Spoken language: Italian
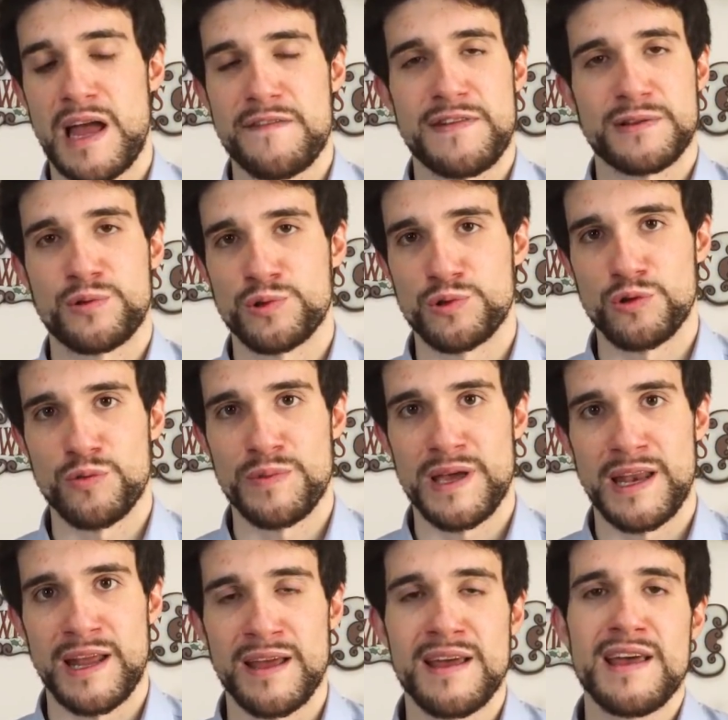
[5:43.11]
Hai fatto solo
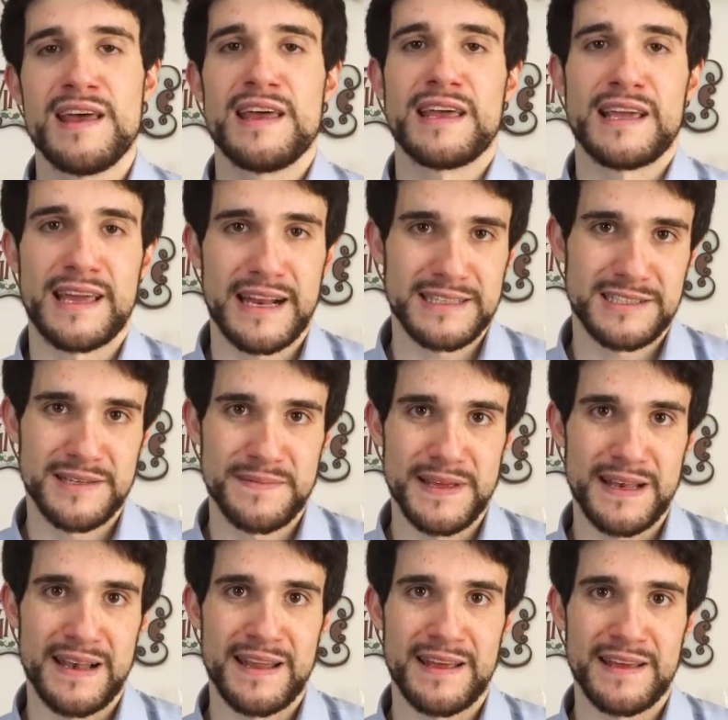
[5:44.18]
bene, grazie
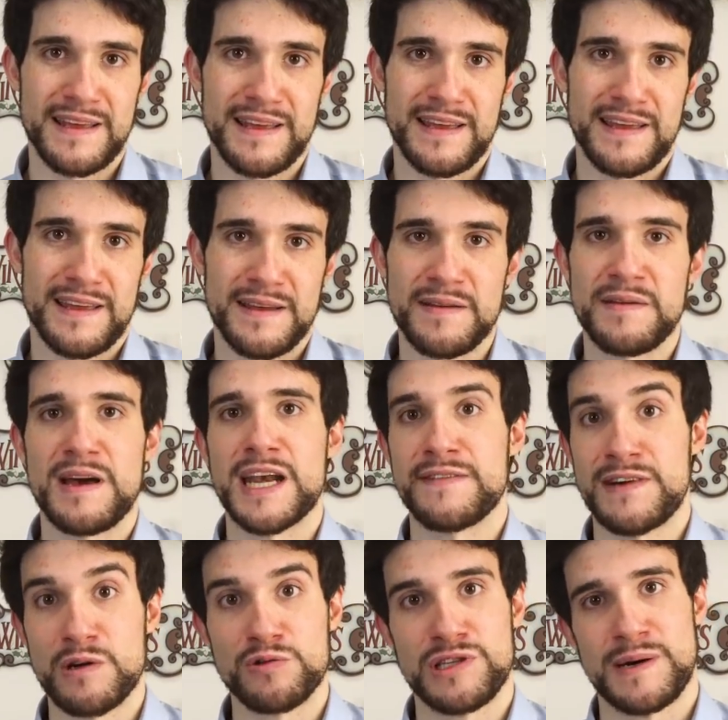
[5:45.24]
mille e
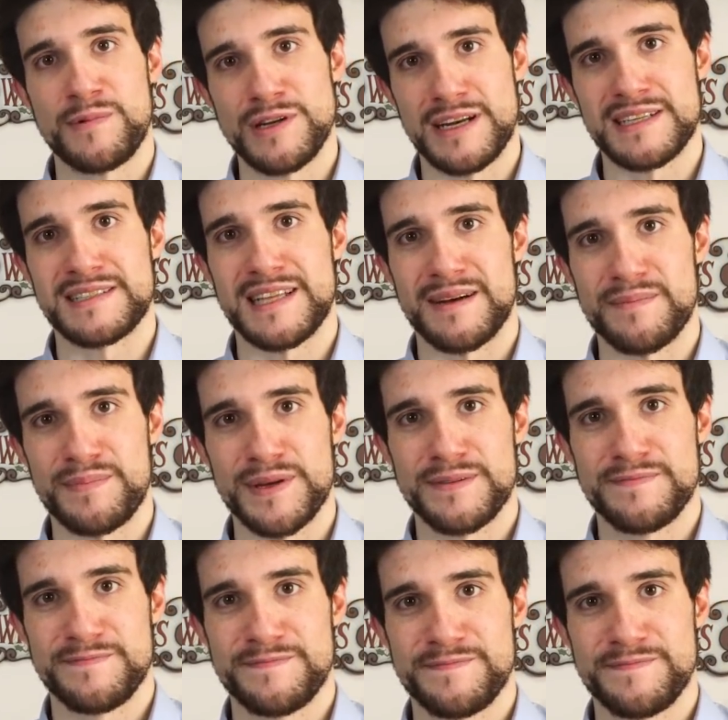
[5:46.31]
rivalutiamo le ristampe.